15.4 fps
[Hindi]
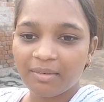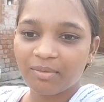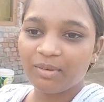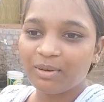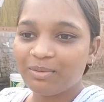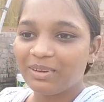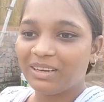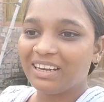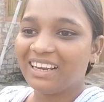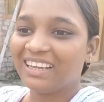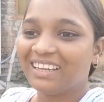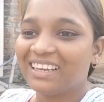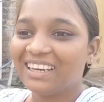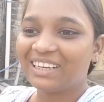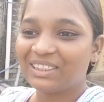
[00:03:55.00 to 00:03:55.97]
हैं
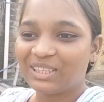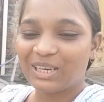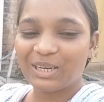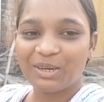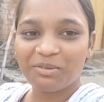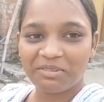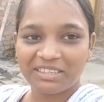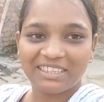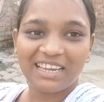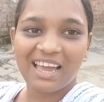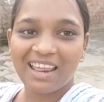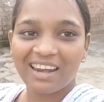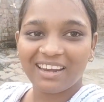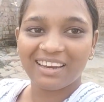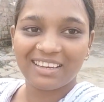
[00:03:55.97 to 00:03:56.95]
आपको भी लेके
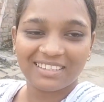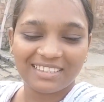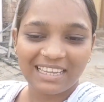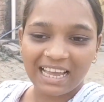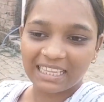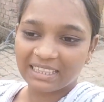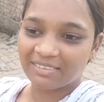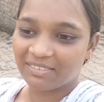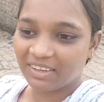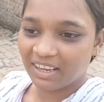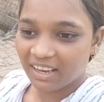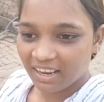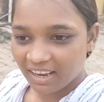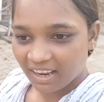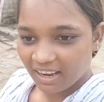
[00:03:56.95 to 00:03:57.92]
तन्नू भी जा रही है
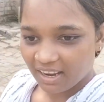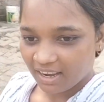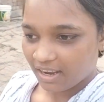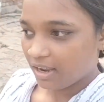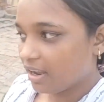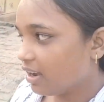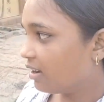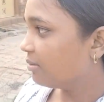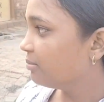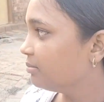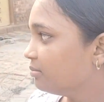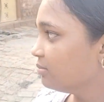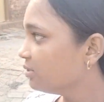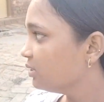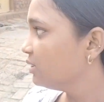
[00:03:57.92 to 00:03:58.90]
साथ में
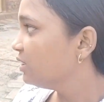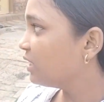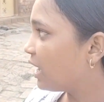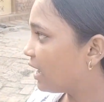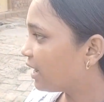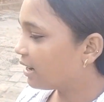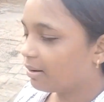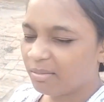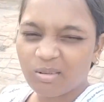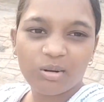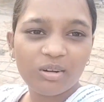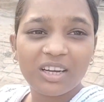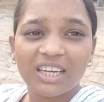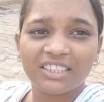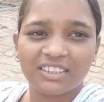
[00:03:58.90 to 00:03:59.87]

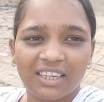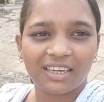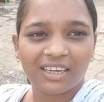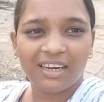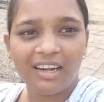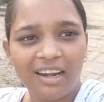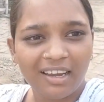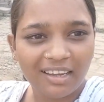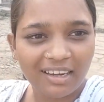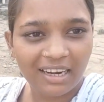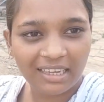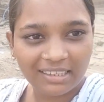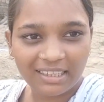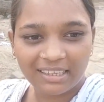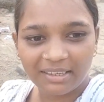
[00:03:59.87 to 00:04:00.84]
जा रहे हैं लोग अच्छा
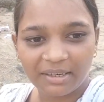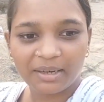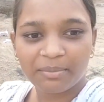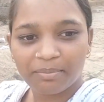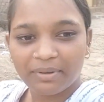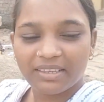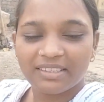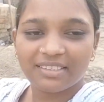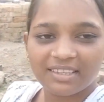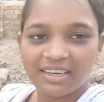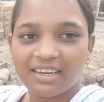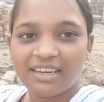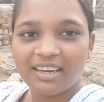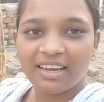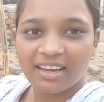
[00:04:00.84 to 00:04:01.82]
नहीं लग रहा था घर
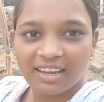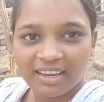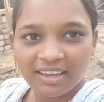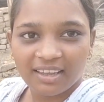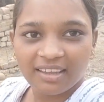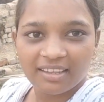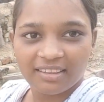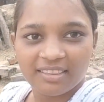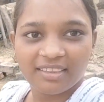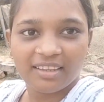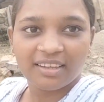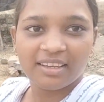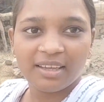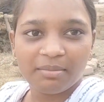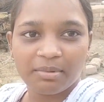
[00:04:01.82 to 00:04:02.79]
पे इसीलिए
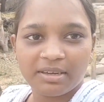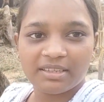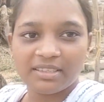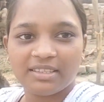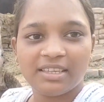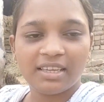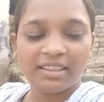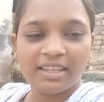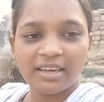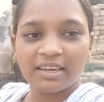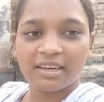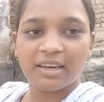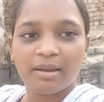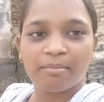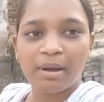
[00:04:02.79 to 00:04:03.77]
देखिए भाई
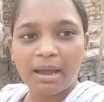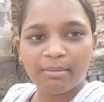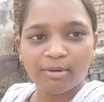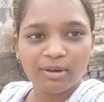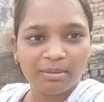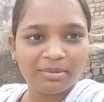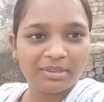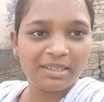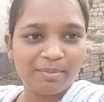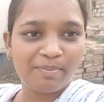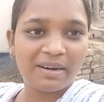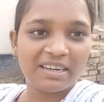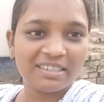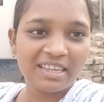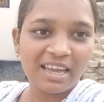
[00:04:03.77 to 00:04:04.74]
ये देख रही है बाबू
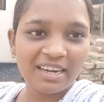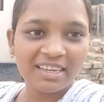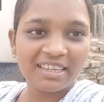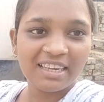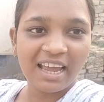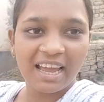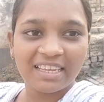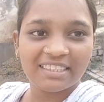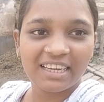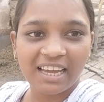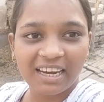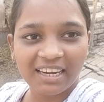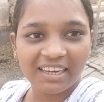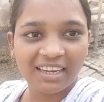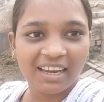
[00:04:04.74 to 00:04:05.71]
कभी से परेशान
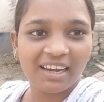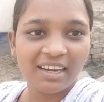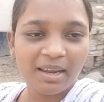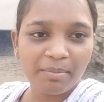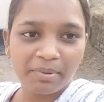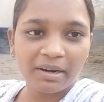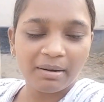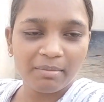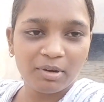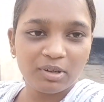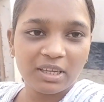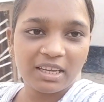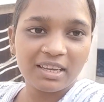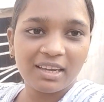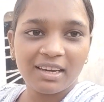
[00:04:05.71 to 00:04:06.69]
किया है जाने के लिए
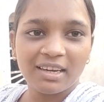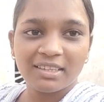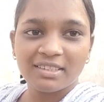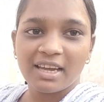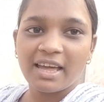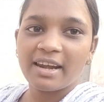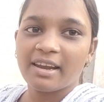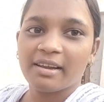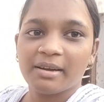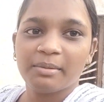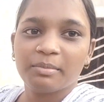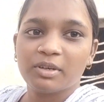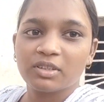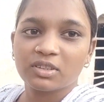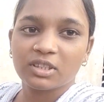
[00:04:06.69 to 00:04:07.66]
पर हम लोग अकेले
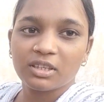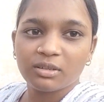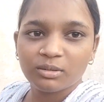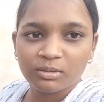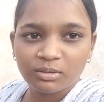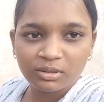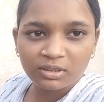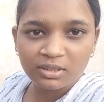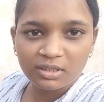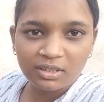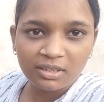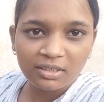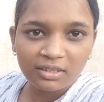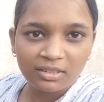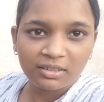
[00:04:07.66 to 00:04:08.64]
जा रहे हैं हम और तनु
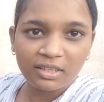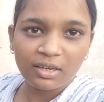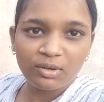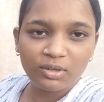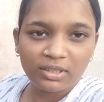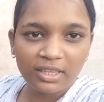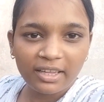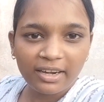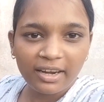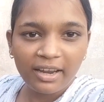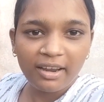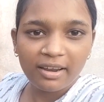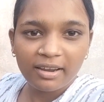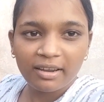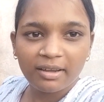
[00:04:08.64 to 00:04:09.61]
तनु
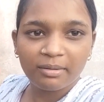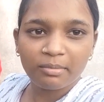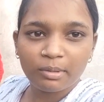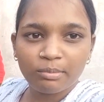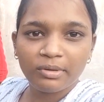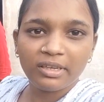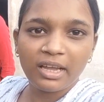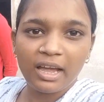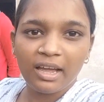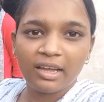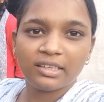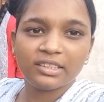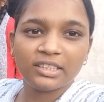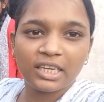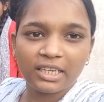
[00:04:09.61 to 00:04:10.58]
इधर है मम्मी